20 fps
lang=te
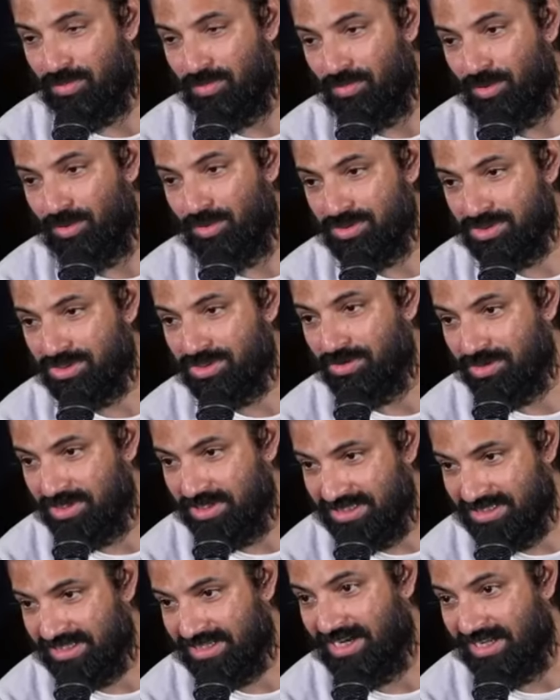మూడు
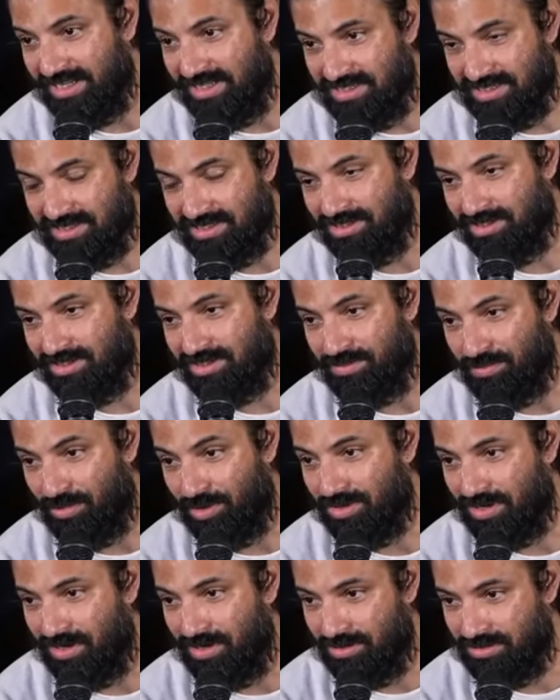స్టోరీస్ కలిసి
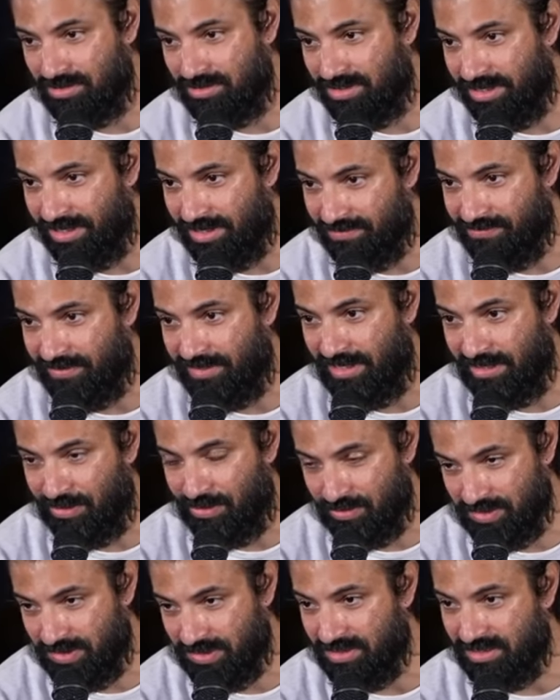మొదలవుతుందన్న
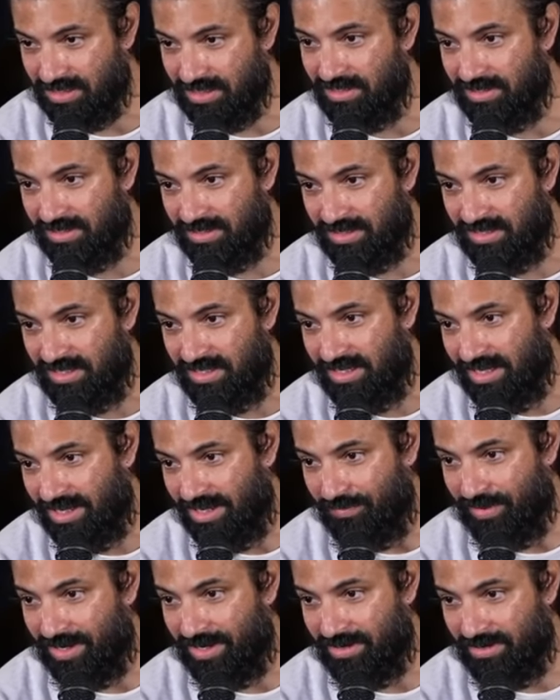ఫీలింగ్ వస్తుంది కదా
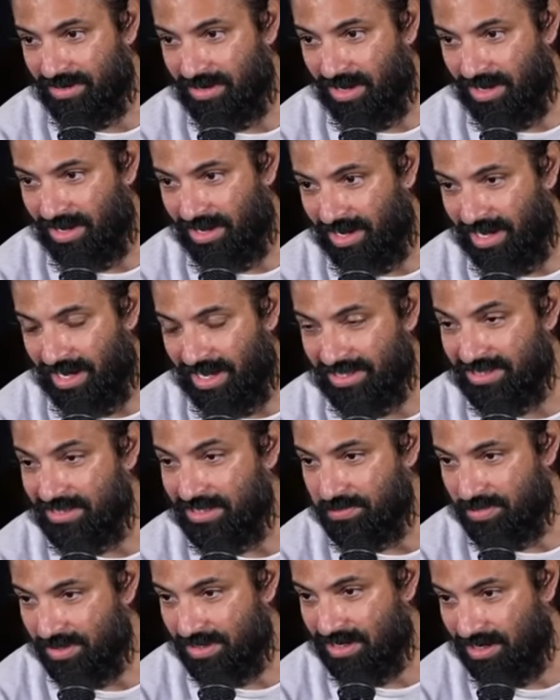వెన్ uh, ఆ
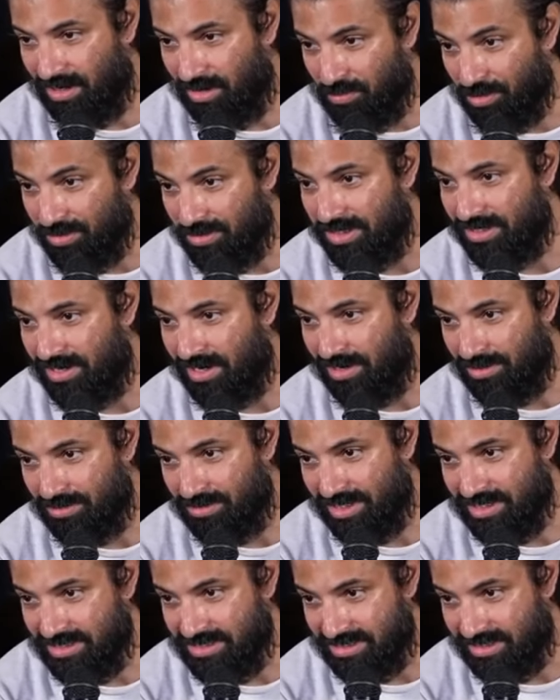దీపిక మొదట
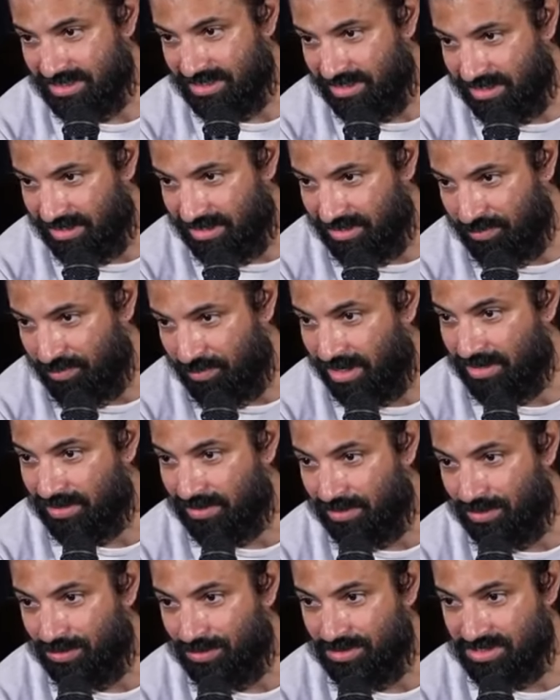అడుగేసి ఆ
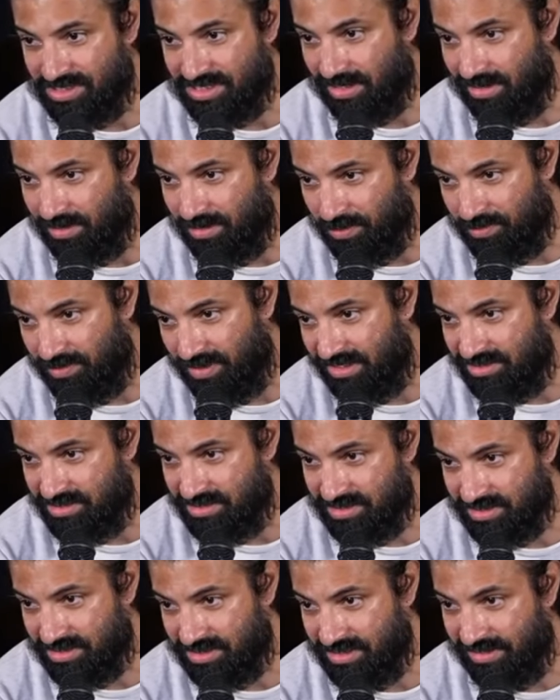మంటల్లో నుంచి వెళ్ళడం
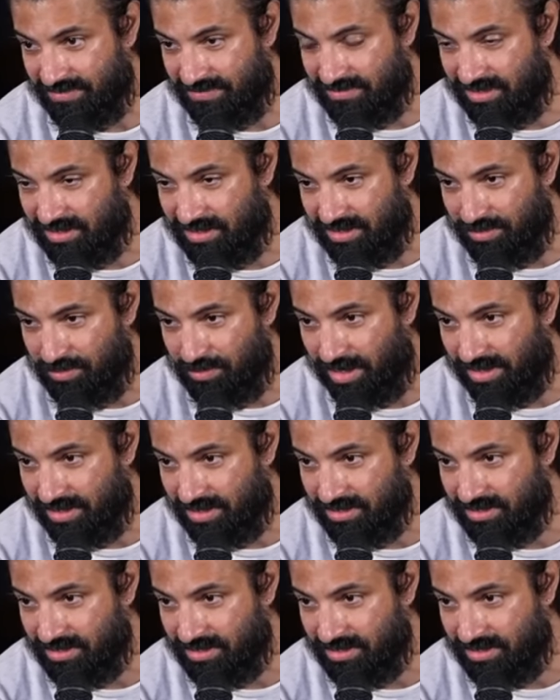దట్స్ డెఫినెట్లీ మై